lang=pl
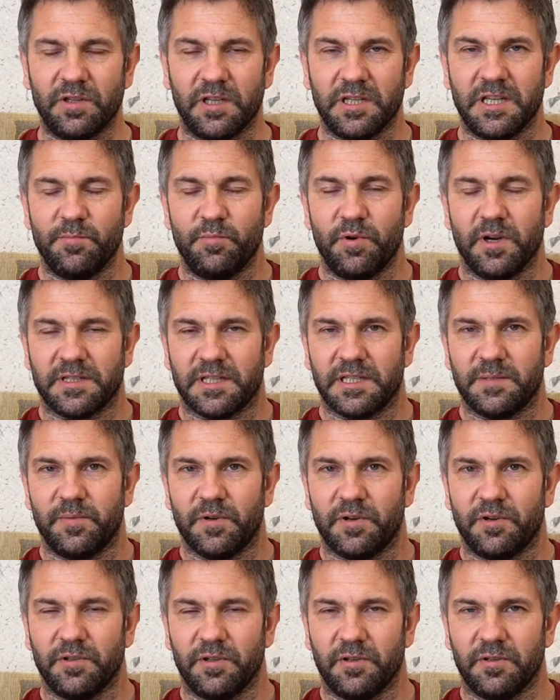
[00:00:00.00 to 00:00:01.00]
ona nie była
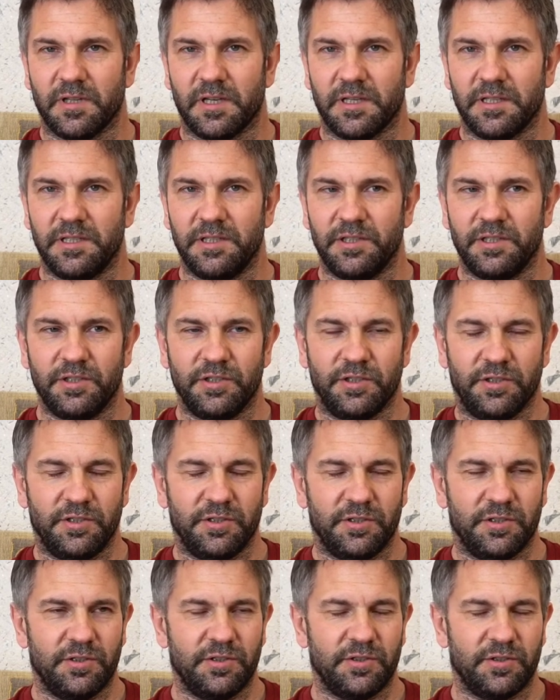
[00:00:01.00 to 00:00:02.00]
zaspokojona i, i,
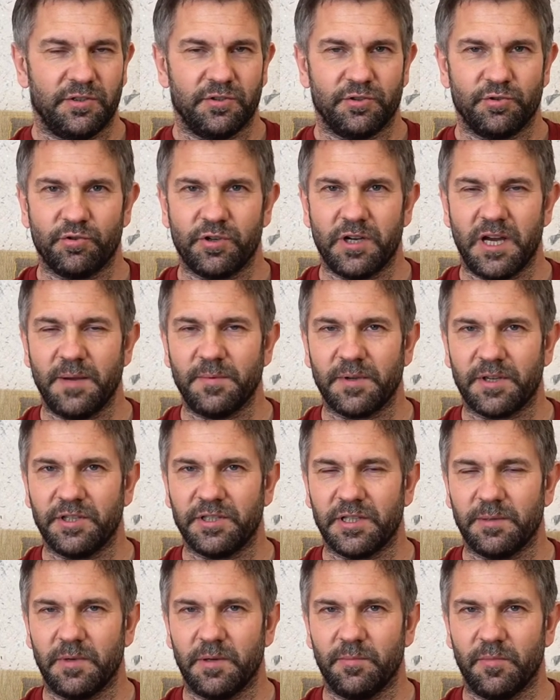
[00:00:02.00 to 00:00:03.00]
i szukałem
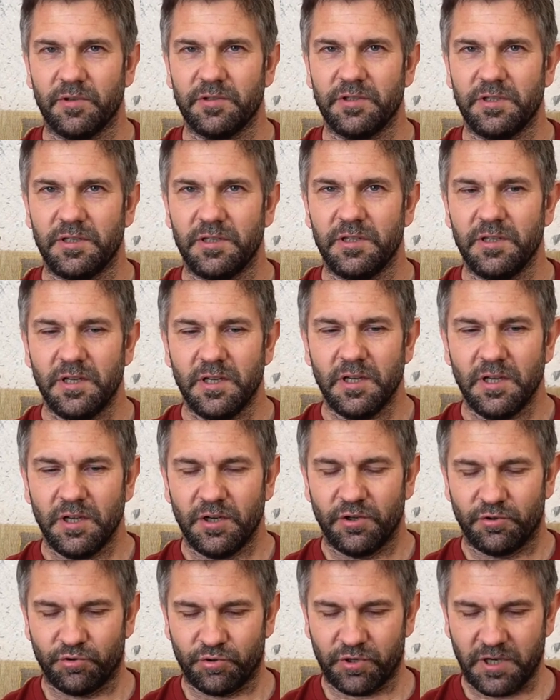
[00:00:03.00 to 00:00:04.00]
jakichś tam emocji,
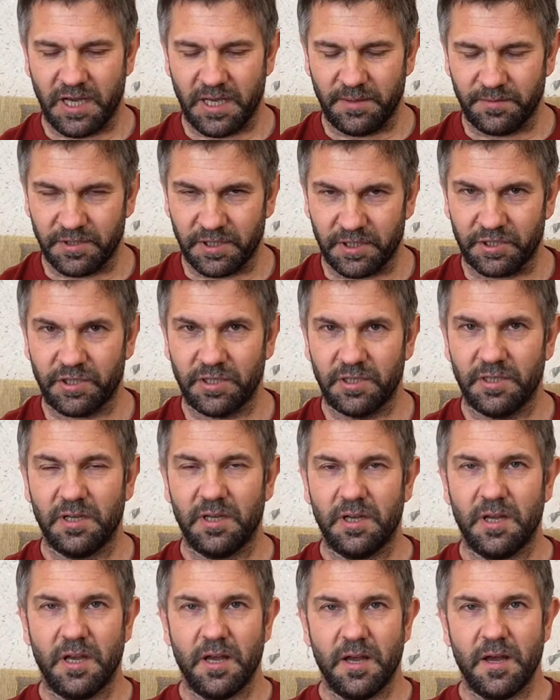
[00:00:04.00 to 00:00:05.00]
szukałem gdzieś
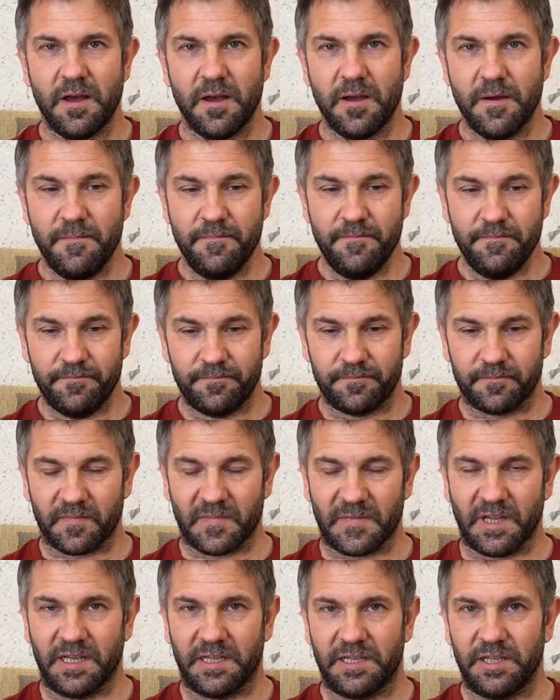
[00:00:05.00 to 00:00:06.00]

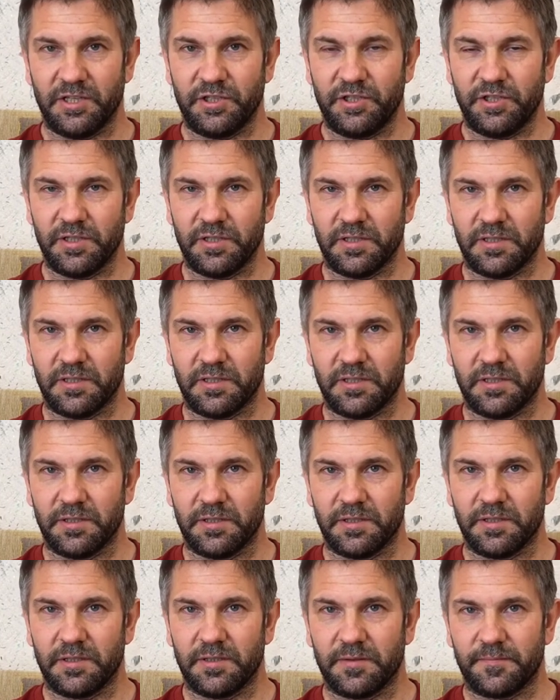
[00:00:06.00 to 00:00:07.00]
jakiejś
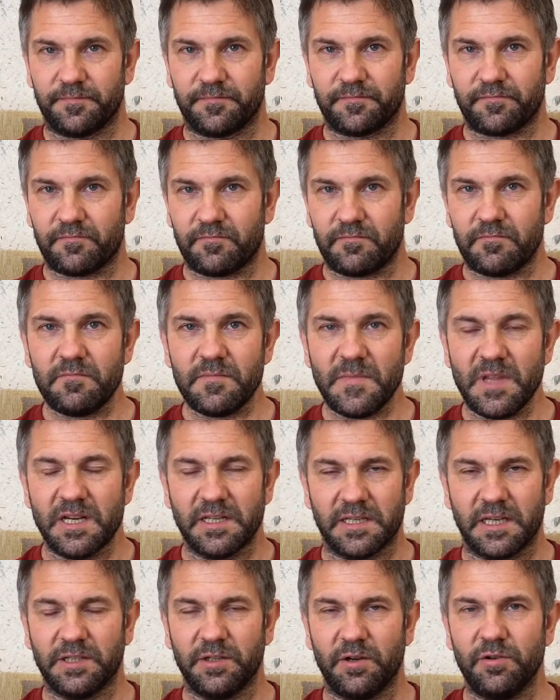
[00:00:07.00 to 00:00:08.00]
yy,
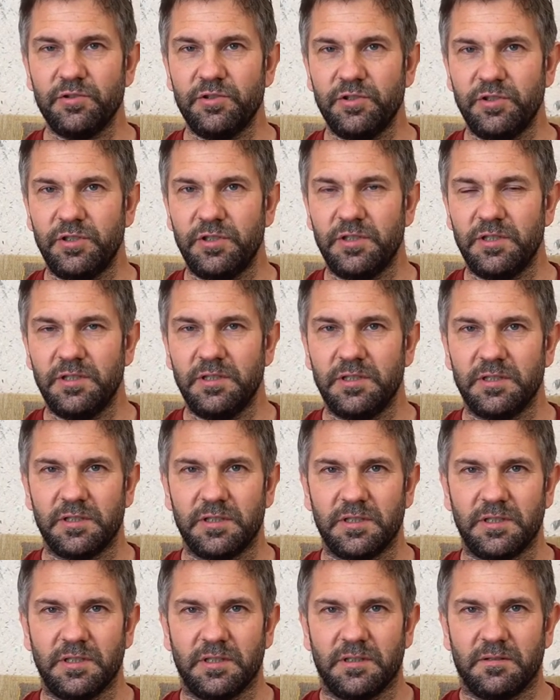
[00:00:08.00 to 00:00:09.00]
radości,